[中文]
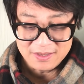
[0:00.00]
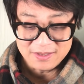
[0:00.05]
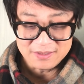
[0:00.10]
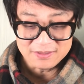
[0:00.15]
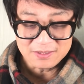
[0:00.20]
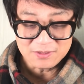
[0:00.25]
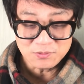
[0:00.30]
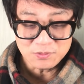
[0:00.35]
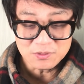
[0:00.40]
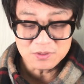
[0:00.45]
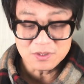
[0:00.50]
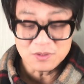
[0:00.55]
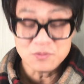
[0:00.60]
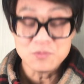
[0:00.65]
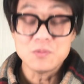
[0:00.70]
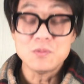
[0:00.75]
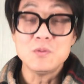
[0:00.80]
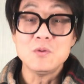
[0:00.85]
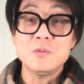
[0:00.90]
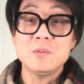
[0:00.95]
哎，他说这个
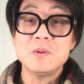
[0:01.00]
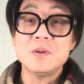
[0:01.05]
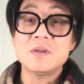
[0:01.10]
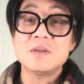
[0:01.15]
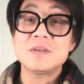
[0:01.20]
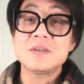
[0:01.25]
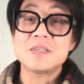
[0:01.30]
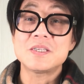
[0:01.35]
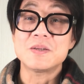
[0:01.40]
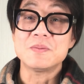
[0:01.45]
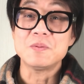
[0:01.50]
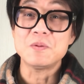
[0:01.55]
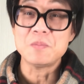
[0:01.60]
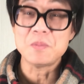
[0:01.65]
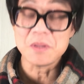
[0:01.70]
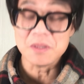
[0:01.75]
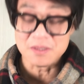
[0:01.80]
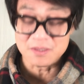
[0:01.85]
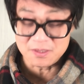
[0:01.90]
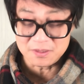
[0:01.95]
骷髅病是个什么
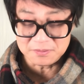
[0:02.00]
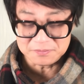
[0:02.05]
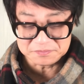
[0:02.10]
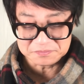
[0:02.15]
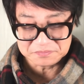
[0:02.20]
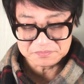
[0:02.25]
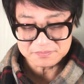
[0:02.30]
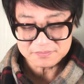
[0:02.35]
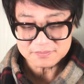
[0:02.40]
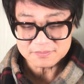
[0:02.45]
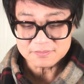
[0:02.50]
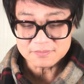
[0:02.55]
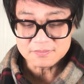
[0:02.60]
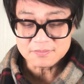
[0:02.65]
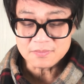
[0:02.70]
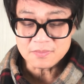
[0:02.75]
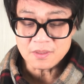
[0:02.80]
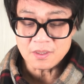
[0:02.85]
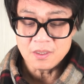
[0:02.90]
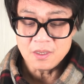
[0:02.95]
病呢？
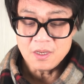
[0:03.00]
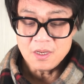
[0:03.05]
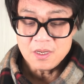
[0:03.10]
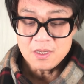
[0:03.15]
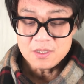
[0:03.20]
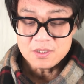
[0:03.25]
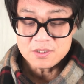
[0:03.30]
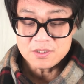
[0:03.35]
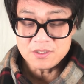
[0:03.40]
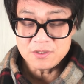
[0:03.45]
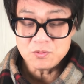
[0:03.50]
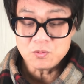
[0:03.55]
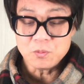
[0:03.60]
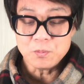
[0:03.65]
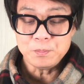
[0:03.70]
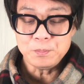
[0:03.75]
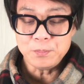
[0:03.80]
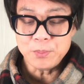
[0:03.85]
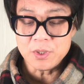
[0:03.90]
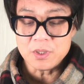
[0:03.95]
是一
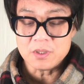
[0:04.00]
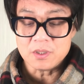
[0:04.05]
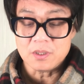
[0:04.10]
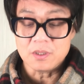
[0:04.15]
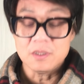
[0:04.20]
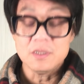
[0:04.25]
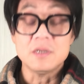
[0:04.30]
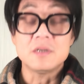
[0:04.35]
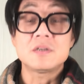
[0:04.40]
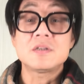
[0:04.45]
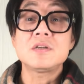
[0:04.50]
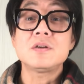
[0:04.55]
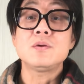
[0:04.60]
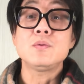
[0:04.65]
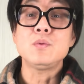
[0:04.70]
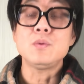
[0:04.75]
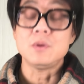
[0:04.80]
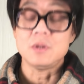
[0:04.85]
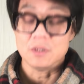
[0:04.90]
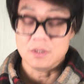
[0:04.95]
种不可以
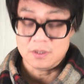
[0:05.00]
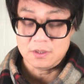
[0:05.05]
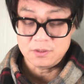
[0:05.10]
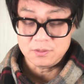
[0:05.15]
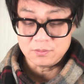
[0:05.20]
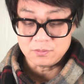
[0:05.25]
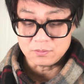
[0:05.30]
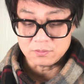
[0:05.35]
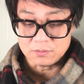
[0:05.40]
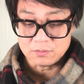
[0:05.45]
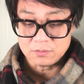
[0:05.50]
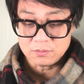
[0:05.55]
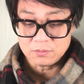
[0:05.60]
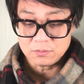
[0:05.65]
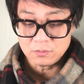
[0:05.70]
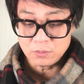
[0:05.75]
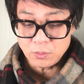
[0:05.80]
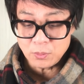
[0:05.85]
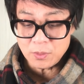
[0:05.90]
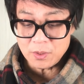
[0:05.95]
治愈的一种
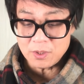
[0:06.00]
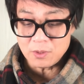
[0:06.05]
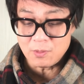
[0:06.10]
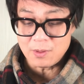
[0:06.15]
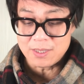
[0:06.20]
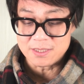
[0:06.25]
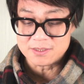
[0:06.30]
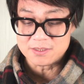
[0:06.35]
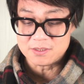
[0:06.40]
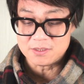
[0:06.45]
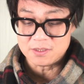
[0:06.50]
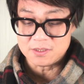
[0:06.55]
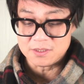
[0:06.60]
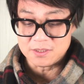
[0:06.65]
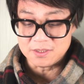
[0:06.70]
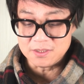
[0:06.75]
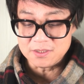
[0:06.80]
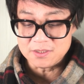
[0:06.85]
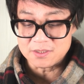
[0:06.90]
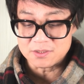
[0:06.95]
退化性的
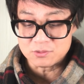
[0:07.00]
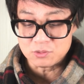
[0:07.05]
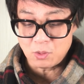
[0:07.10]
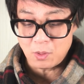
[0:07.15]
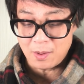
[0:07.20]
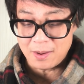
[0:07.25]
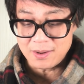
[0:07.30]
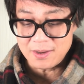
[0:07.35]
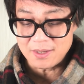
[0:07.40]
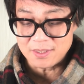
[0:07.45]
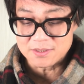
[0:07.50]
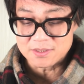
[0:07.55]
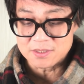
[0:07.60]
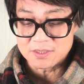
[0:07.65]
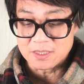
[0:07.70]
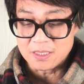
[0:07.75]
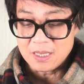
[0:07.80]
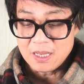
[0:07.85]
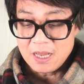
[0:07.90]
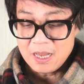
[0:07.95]
人体传染
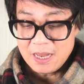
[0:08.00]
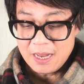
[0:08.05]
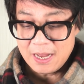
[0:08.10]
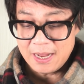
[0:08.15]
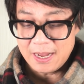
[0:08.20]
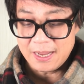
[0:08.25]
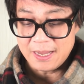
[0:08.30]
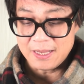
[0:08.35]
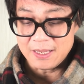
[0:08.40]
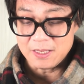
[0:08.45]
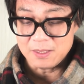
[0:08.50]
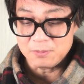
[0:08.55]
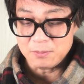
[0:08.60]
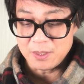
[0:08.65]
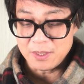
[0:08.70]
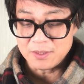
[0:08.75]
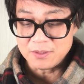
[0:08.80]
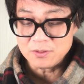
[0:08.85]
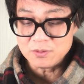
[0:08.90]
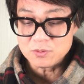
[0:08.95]
性海
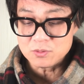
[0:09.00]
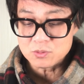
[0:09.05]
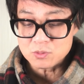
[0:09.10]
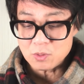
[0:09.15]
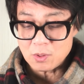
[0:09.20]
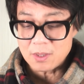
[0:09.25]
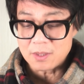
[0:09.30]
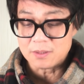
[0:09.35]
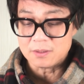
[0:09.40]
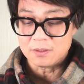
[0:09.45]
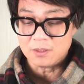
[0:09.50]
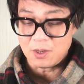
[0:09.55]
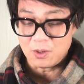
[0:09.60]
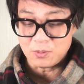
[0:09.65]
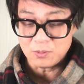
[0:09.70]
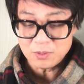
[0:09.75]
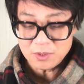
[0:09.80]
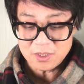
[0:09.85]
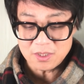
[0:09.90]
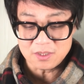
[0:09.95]
绵状
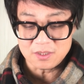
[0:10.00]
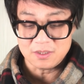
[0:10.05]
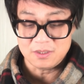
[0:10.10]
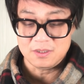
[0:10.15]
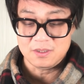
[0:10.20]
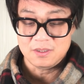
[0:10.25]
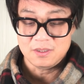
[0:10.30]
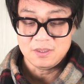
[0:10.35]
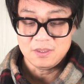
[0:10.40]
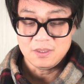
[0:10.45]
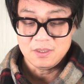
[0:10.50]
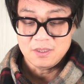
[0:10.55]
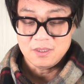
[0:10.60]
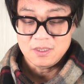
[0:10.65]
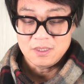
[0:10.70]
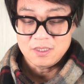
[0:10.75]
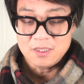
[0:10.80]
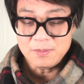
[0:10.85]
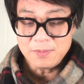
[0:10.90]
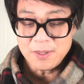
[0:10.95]
脑体。
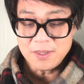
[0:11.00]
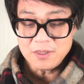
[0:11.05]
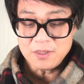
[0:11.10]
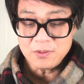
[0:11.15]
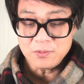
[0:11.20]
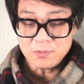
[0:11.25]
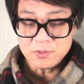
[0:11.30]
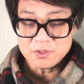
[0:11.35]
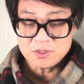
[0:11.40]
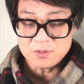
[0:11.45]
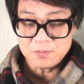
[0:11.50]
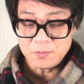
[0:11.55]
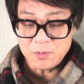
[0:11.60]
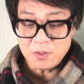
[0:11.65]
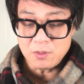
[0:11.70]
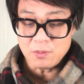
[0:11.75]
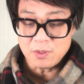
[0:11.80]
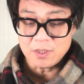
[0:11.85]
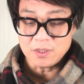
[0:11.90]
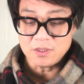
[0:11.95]
一般认为其
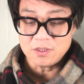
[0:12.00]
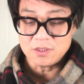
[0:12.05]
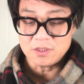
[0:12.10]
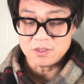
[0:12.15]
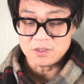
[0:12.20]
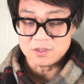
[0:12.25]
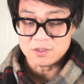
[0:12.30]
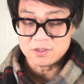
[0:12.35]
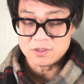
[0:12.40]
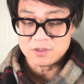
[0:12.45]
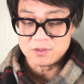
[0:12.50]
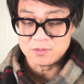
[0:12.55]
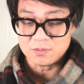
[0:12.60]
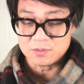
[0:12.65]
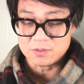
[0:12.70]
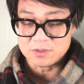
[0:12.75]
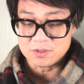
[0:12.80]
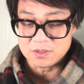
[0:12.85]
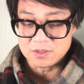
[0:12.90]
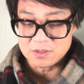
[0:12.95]
病原体是
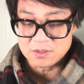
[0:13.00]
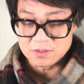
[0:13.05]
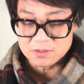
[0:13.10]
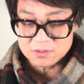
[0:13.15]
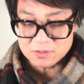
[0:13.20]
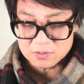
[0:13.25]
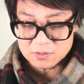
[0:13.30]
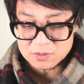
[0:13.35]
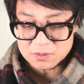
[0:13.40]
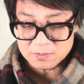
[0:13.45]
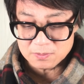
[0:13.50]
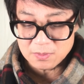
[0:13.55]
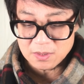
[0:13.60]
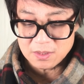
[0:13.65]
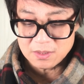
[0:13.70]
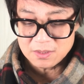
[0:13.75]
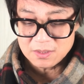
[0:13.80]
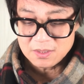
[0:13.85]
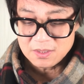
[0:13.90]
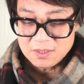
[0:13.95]
由这个叫做什
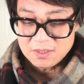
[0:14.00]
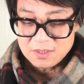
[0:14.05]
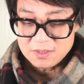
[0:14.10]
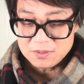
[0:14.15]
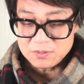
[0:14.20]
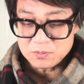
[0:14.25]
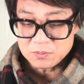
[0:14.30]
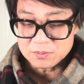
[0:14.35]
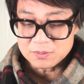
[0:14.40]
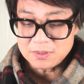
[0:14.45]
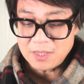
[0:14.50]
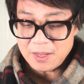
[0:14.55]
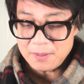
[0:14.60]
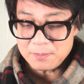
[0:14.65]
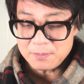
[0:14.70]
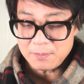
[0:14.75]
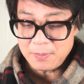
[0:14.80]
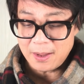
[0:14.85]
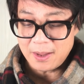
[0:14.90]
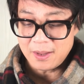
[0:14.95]
么一种
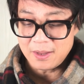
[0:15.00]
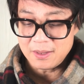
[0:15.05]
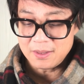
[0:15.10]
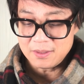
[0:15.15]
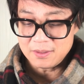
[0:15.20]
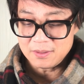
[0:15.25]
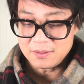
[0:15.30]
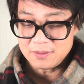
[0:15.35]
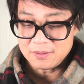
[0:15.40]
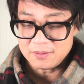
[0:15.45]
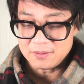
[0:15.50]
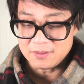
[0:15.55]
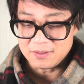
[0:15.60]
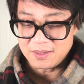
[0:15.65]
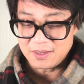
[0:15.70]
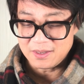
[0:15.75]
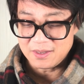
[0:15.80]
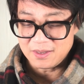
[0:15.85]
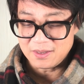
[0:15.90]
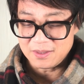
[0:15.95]
蛋白。
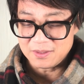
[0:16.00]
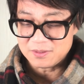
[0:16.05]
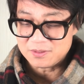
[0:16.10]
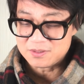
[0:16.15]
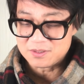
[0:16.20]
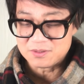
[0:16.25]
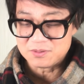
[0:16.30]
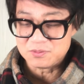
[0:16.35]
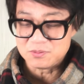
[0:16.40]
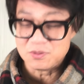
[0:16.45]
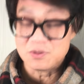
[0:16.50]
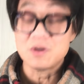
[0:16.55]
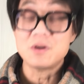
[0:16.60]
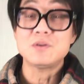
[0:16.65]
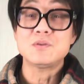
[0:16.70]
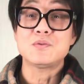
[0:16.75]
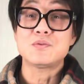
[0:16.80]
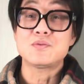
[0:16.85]
还还这个从科